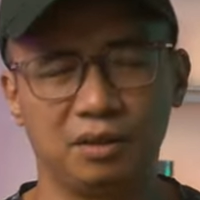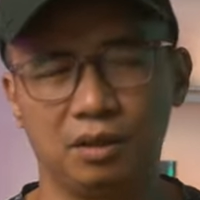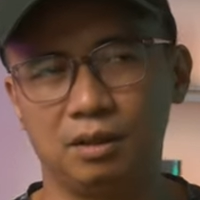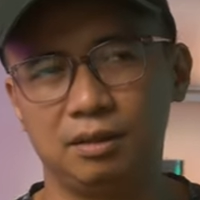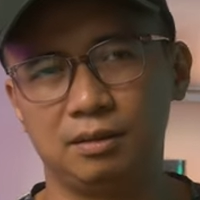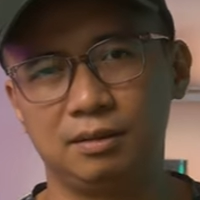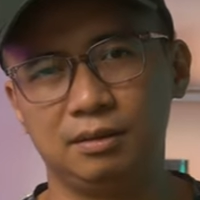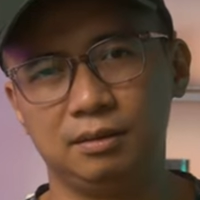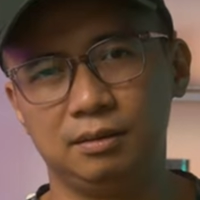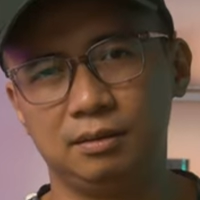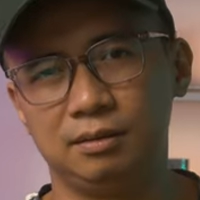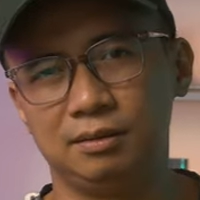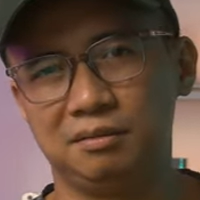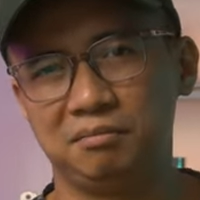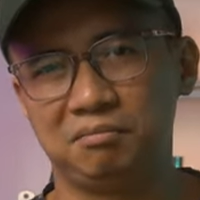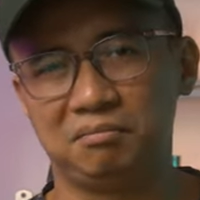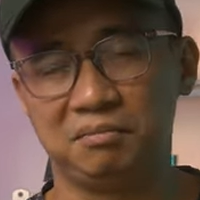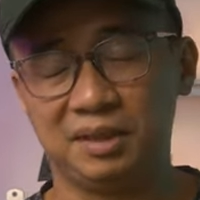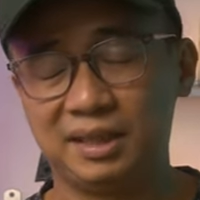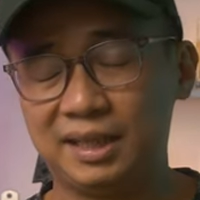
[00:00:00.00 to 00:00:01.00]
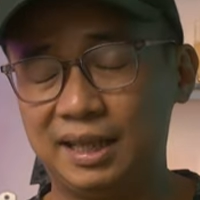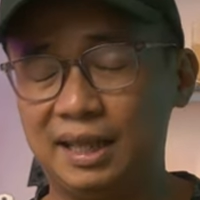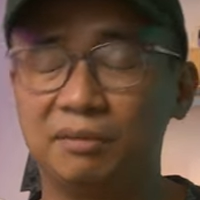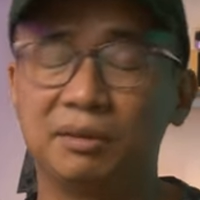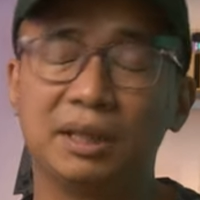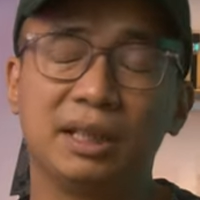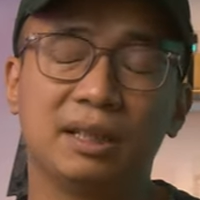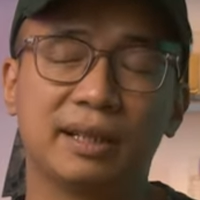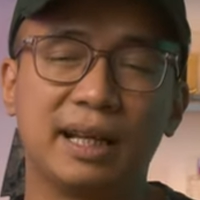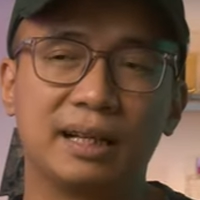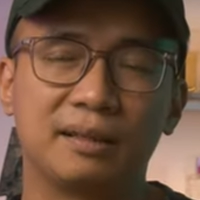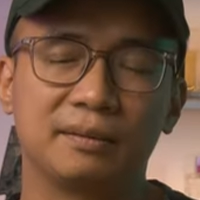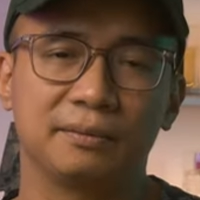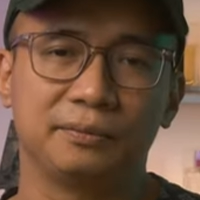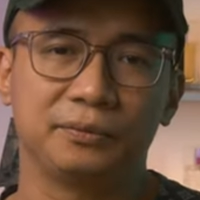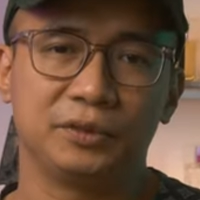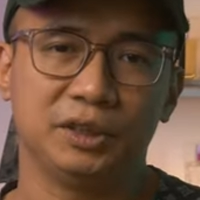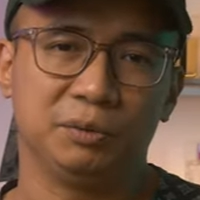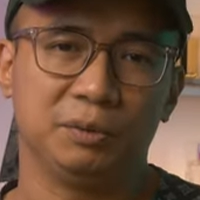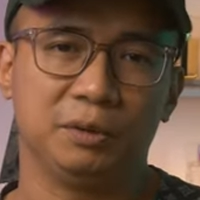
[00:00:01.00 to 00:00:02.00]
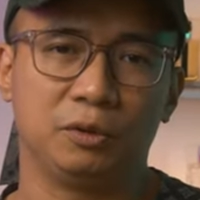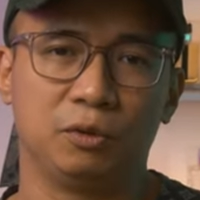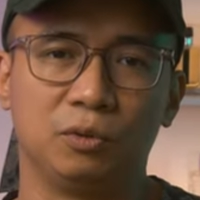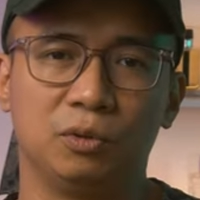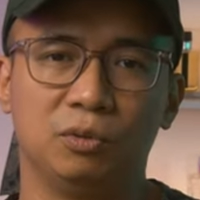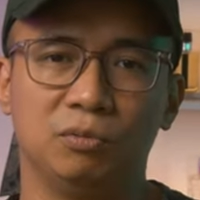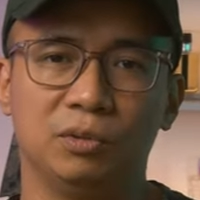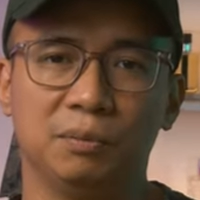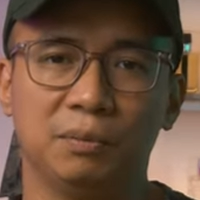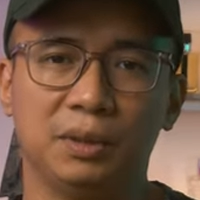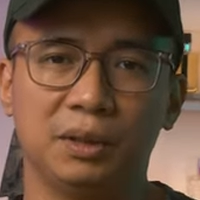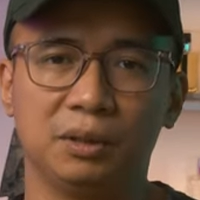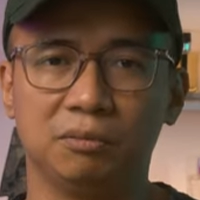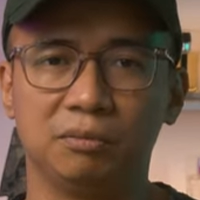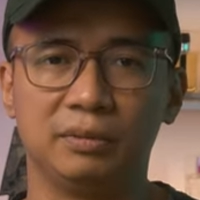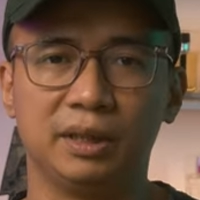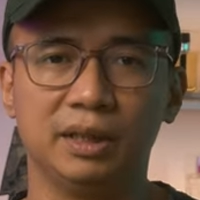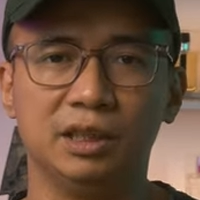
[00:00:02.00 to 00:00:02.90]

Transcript: đó thì giá rất là đắt nhưng mà cuối cùng thì mình cũng